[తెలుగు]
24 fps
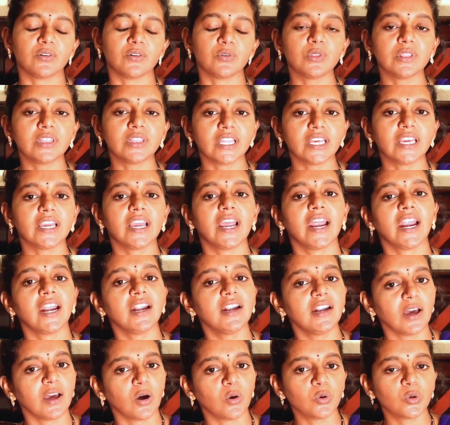ఉంది
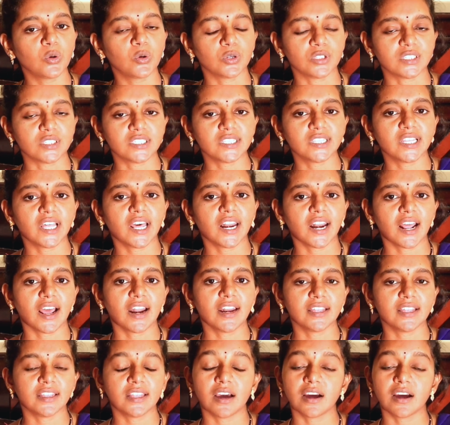హెడ్ డౌన్కి వచ్చిందా
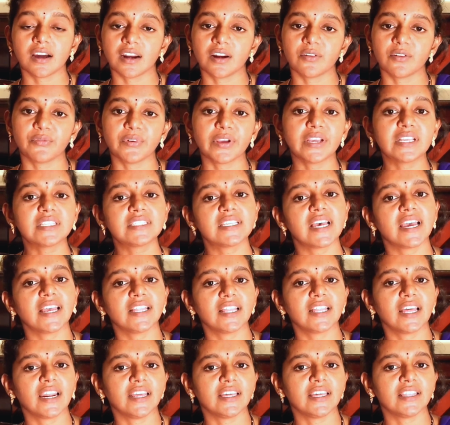రాలేదా అక్కడ ఫిక్స్
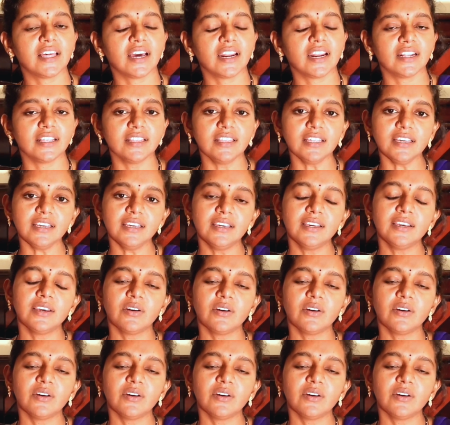అయిందా లేదా అనేది